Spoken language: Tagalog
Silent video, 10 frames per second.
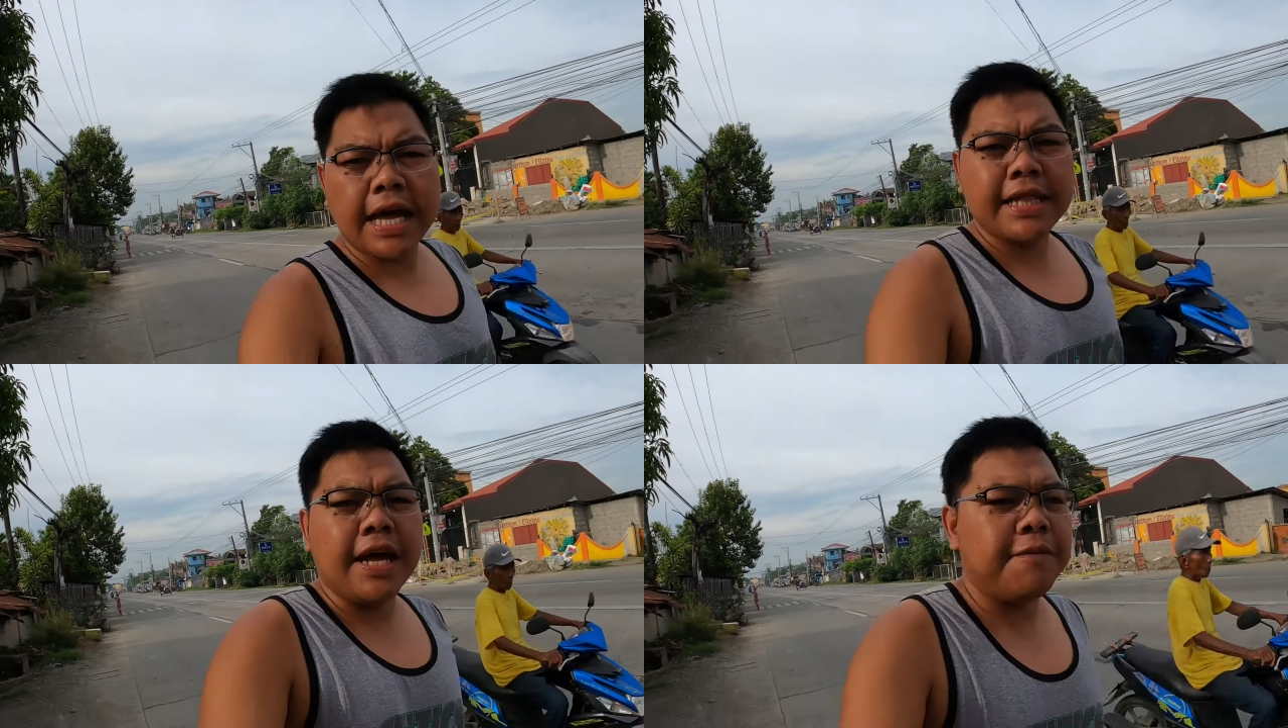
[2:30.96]

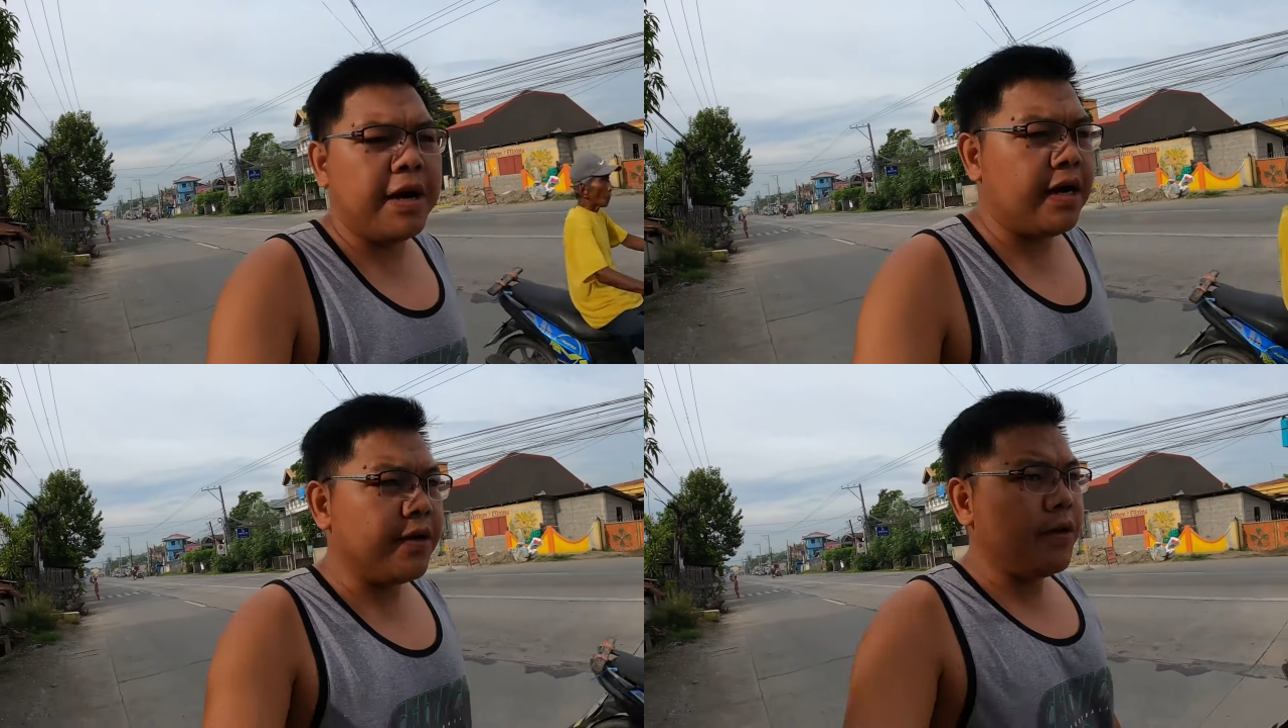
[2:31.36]
Manila,
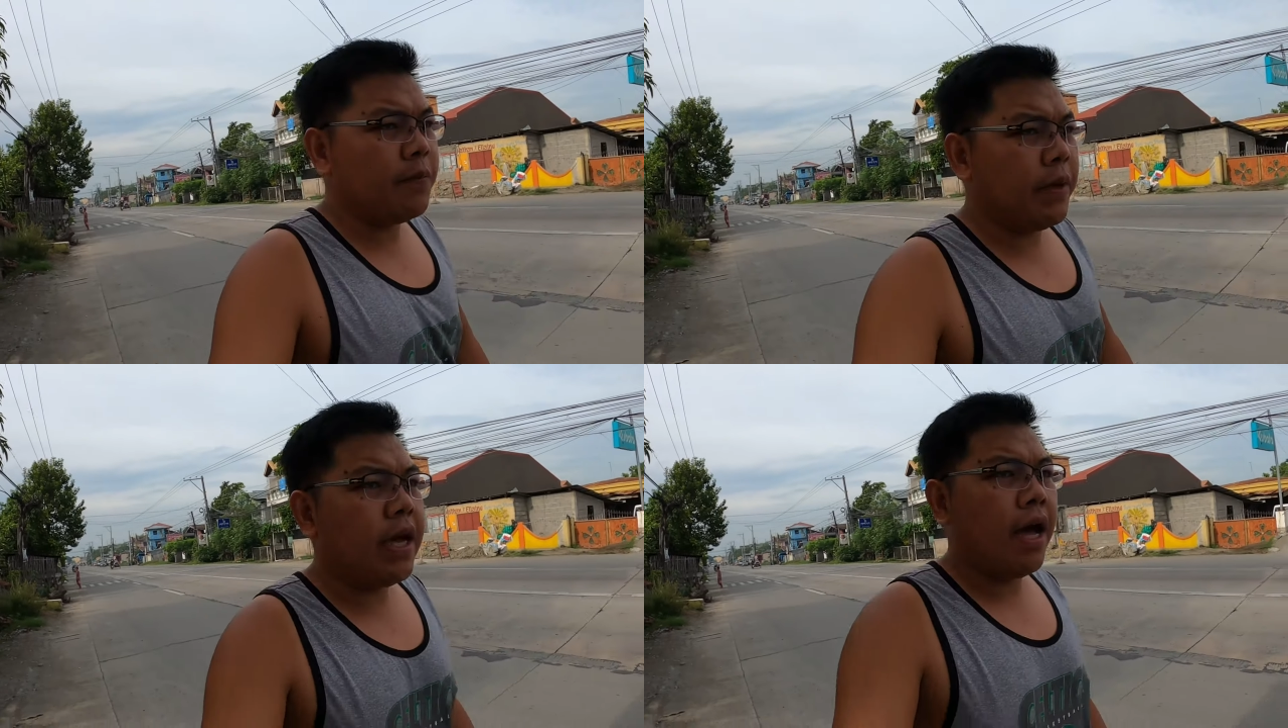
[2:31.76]
Dama,
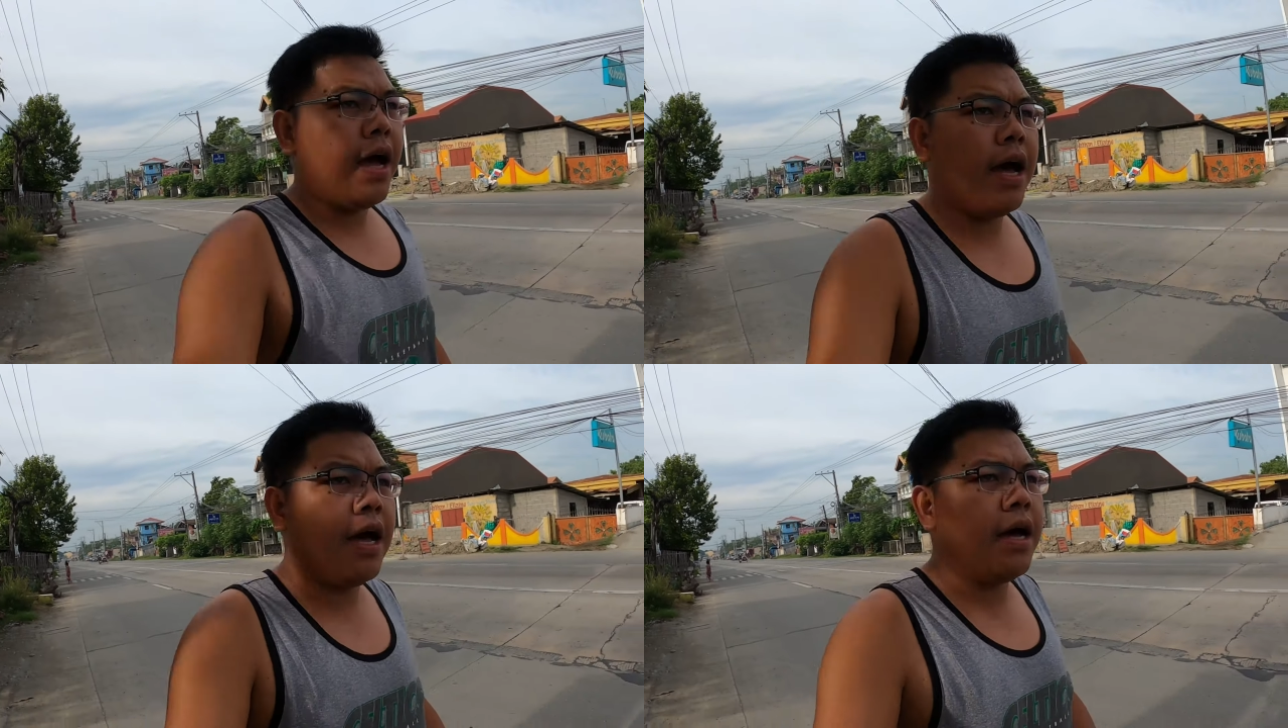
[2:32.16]
Cavite. At
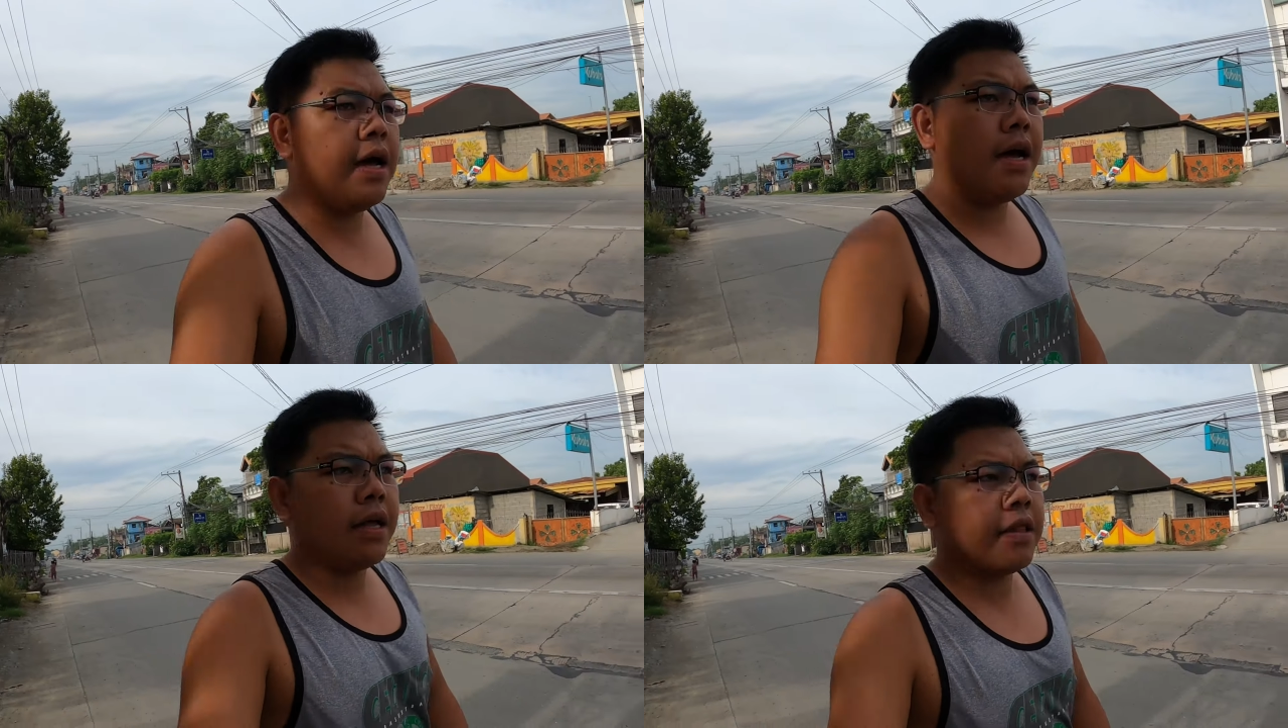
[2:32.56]

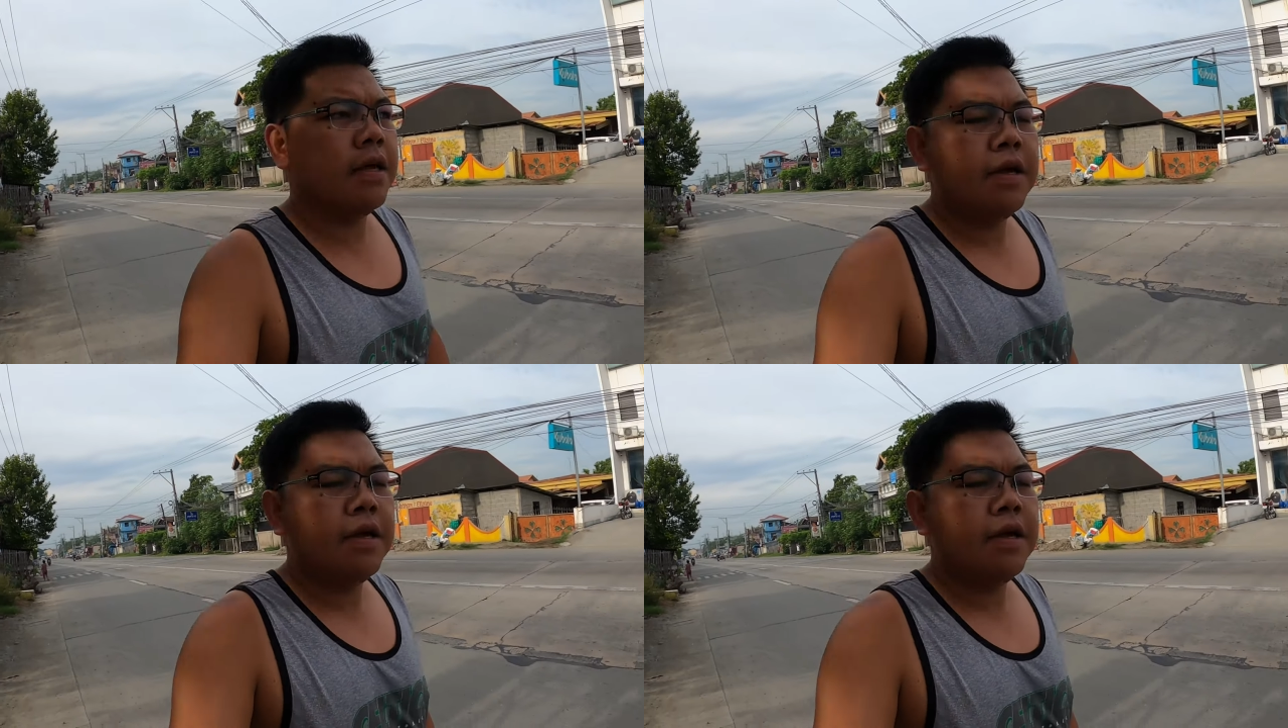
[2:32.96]
ah,